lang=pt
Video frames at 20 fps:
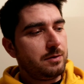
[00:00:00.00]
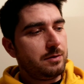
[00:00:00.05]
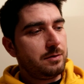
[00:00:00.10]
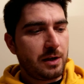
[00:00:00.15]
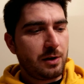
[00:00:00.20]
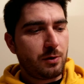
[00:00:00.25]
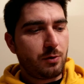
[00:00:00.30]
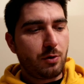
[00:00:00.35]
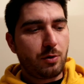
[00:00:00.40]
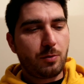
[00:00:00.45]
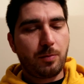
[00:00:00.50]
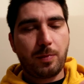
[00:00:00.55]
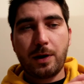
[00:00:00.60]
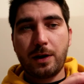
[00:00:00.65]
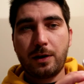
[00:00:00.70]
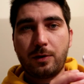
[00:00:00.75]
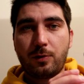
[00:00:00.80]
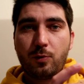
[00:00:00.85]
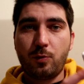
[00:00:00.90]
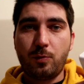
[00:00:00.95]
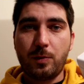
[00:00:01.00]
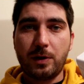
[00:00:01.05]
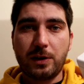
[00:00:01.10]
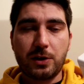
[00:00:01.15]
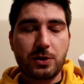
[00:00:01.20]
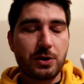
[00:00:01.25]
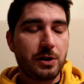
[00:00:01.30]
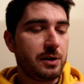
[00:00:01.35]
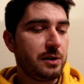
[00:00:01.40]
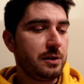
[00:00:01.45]
Tem que ocupar uma
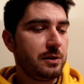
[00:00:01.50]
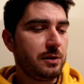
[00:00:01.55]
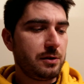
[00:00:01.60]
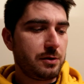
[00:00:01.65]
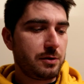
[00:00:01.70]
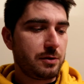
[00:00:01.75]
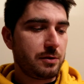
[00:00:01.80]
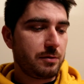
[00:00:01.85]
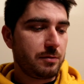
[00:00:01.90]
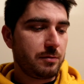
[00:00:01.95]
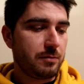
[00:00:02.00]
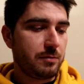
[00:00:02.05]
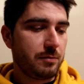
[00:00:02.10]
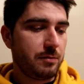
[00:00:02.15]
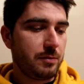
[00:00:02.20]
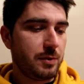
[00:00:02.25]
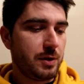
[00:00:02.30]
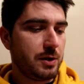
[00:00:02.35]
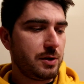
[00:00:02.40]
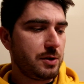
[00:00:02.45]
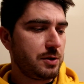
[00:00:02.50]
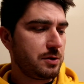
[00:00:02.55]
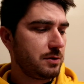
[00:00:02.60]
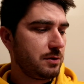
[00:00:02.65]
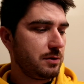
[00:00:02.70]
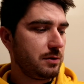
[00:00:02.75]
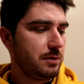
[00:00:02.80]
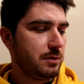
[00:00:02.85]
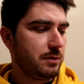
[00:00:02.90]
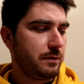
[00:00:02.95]
das saídas, mas
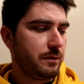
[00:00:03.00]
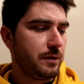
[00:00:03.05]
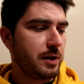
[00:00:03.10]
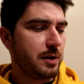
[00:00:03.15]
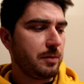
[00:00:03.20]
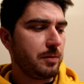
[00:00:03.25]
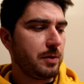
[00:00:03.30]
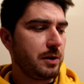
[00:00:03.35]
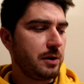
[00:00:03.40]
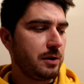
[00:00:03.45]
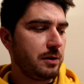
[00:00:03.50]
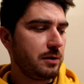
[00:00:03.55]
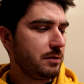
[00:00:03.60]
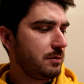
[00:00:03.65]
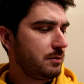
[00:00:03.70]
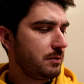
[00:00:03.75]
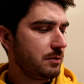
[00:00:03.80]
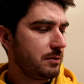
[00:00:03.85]
fica bem